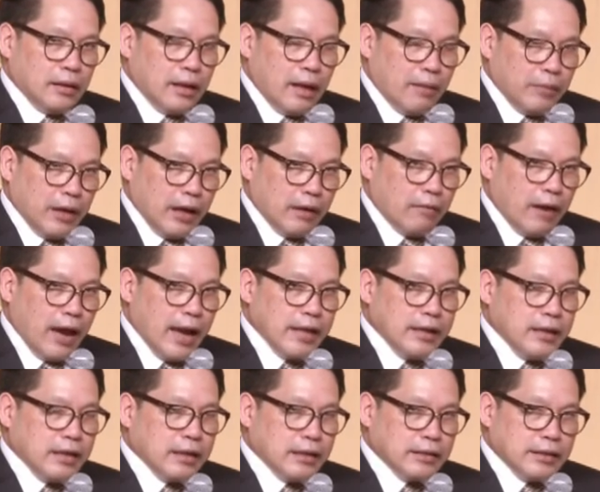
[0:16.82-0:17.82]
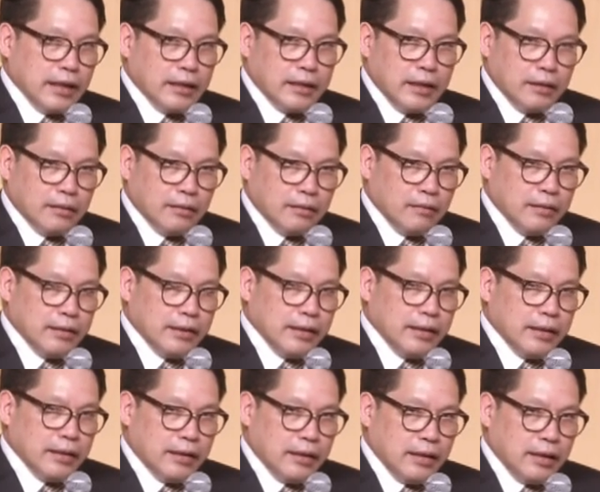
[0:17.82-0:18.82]
ทำอย่างไรที่จะใช้เทคโนโล
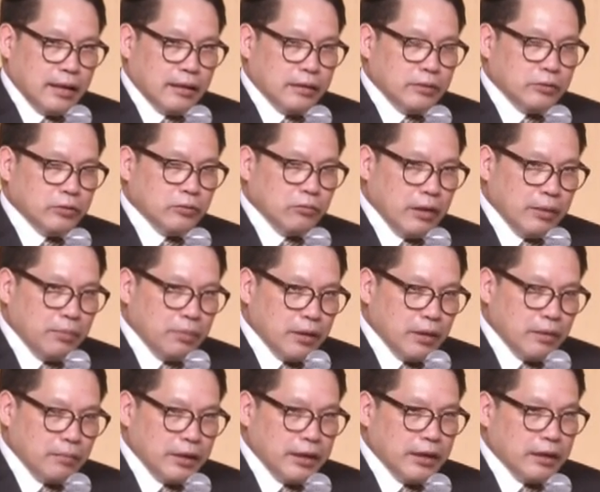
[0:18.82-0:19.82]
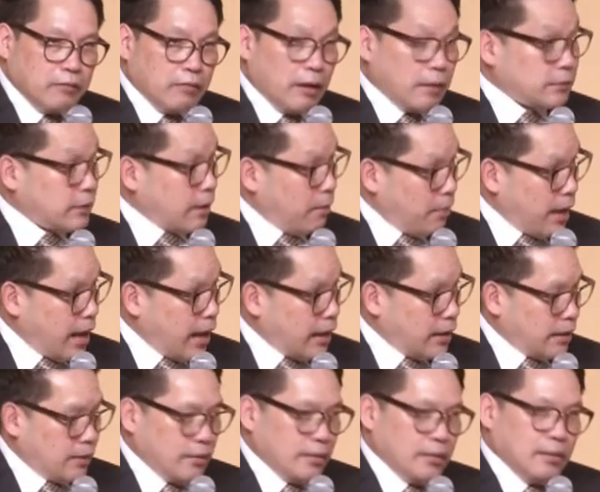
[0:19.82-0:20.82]
ยีเนี่ยช่วยเพิ่มขีดความสามารถ
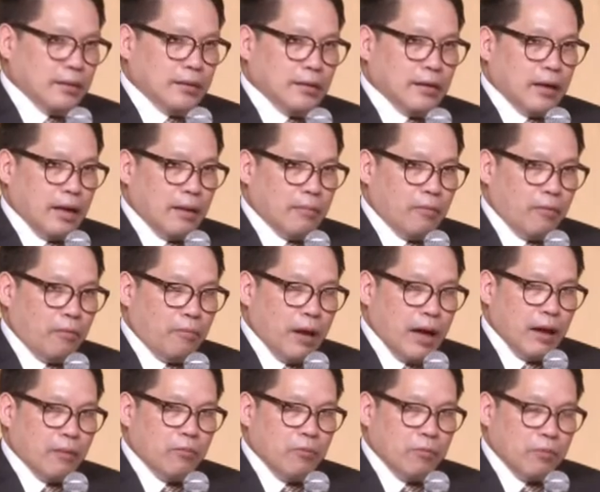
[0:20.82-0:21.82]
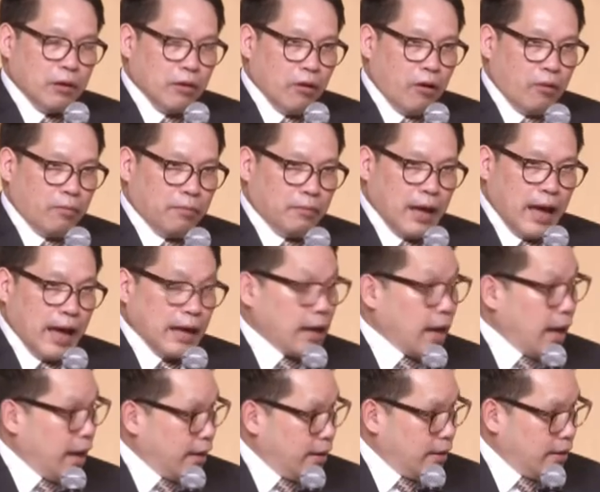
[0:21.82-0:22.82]
นะครับของภาคผู้ประกอบการ
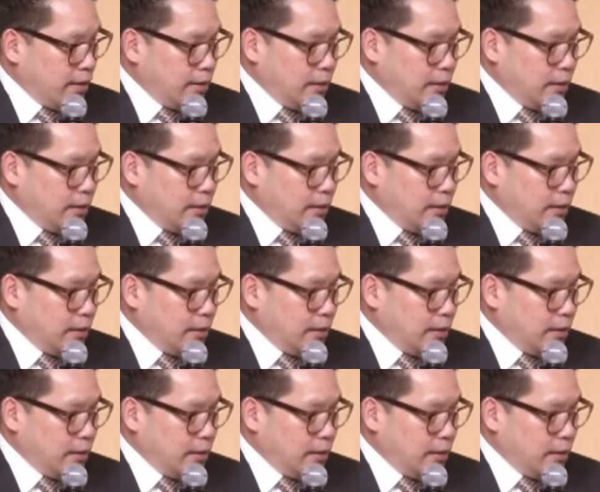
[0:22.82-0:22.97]
ไทย